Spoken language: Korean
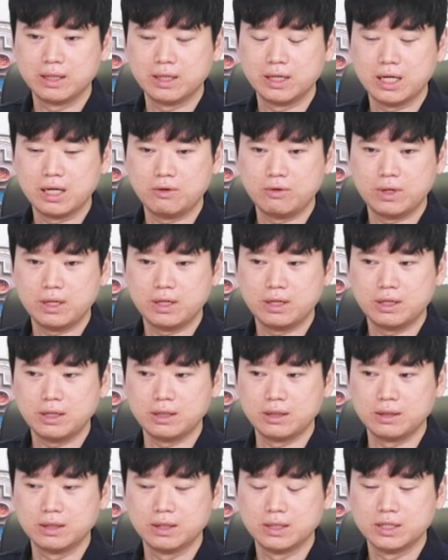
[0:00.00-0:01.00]

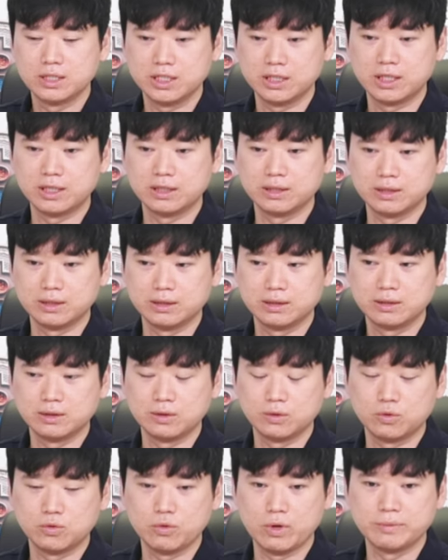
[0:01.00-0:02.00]
해외 재단들,
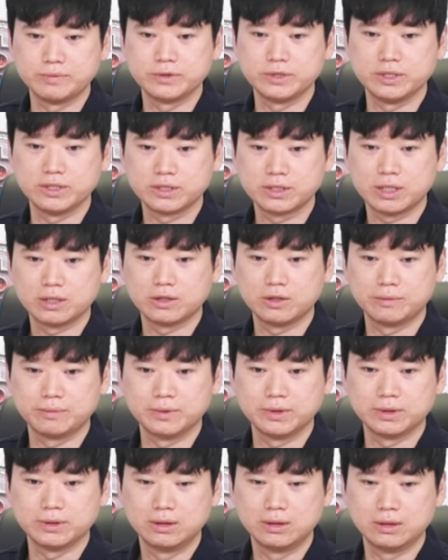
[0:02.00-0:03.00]
그리고 웹3
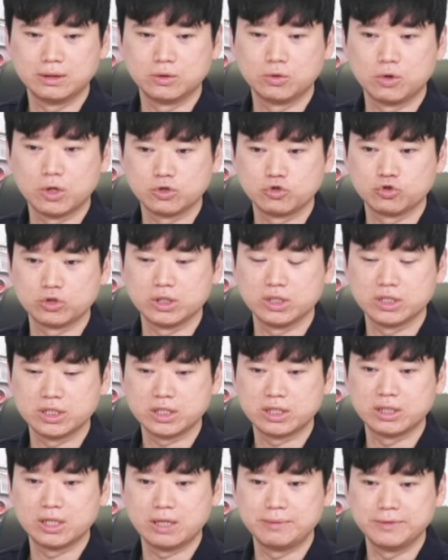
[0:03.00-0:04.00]
스타트업들 도와주기
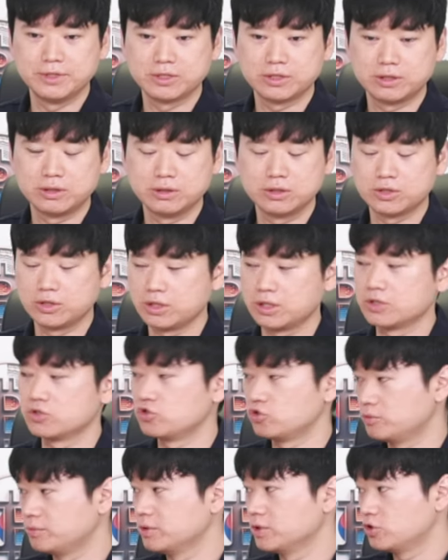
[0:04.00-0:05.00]
시작을 하면서 저희가
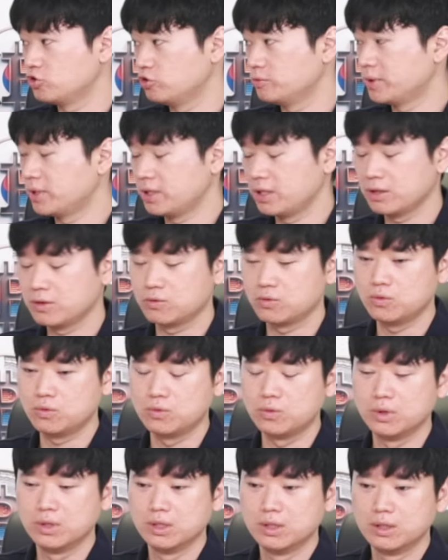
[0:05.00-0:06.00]
출발을 했고,
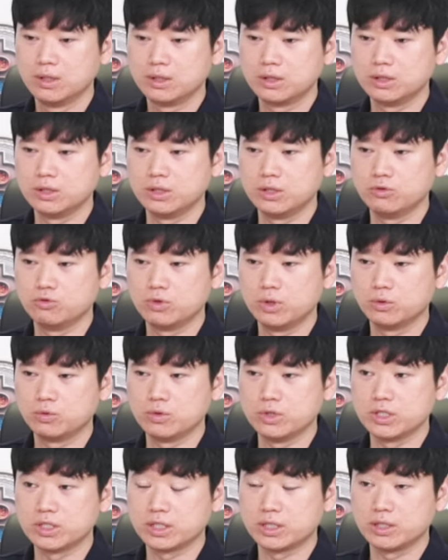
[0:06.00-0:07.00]
그 이후에도
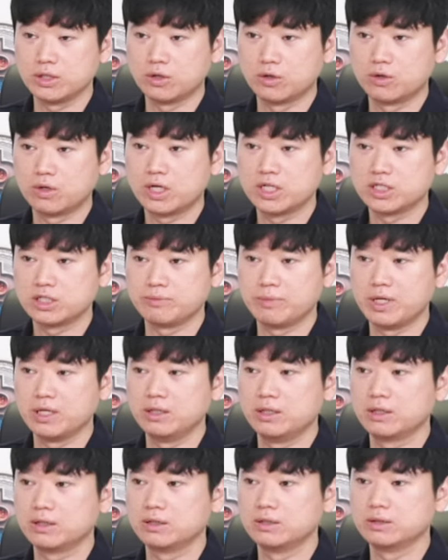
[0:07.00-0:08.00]
이제 여러 가지
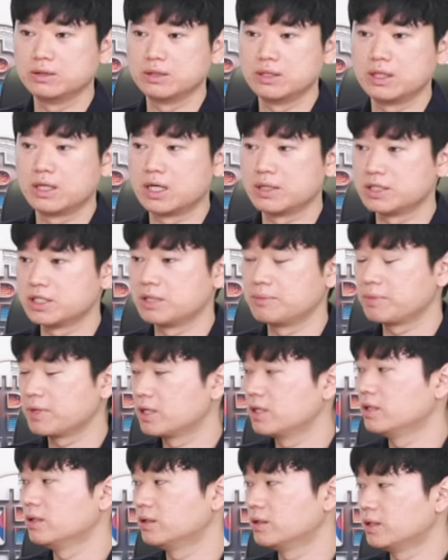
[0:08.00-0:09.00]
메인넷들이랑 같이 함께
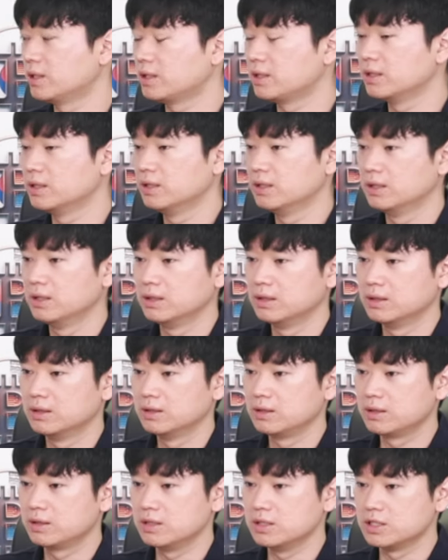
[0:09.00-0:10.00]
했는데,
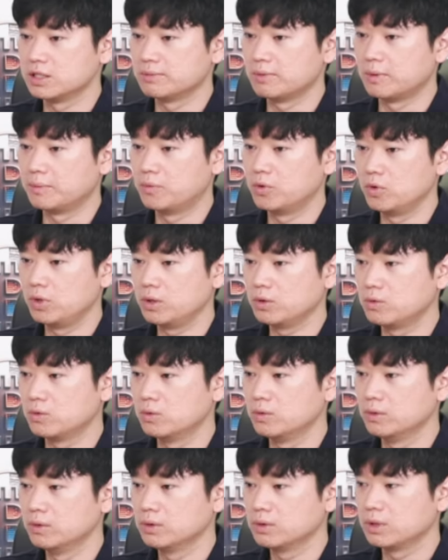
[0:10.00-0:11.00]
특히 이제
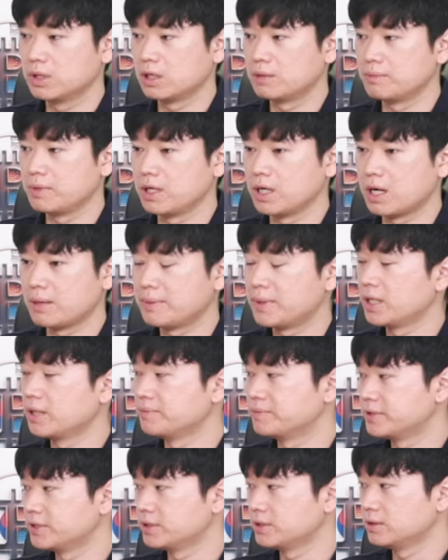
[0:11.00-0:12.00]
폴리곤, 그다음에 아바
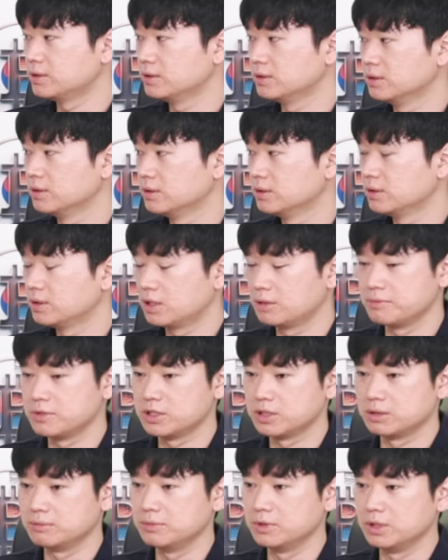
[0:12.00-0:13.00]
랩스, 그다음에
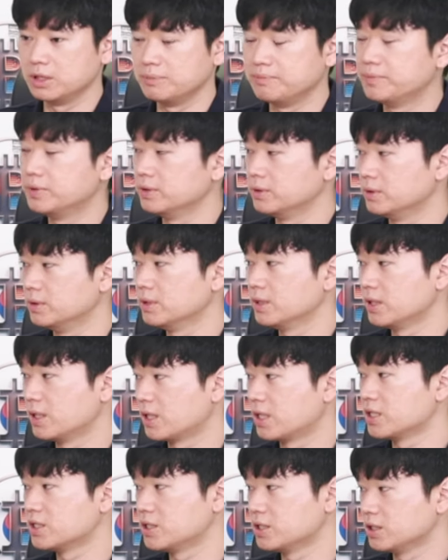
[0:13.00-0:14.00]
지금은 리플이랑
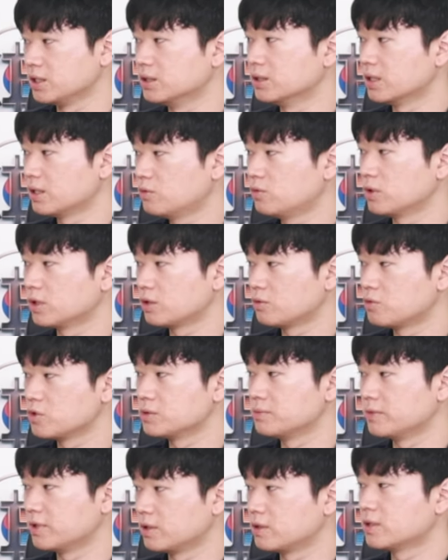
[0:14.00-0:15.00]
같이 일을 하고 있다고
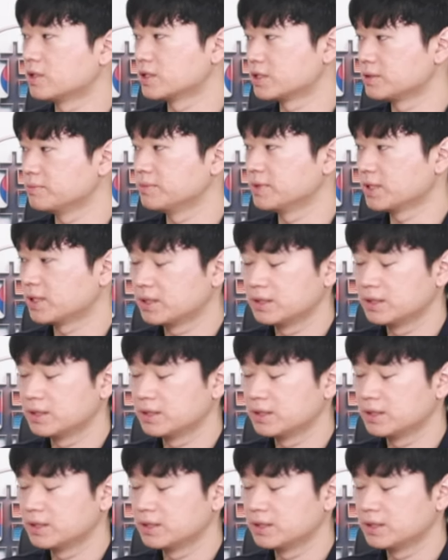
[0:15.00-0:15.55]
보시면 될 것 같습니다.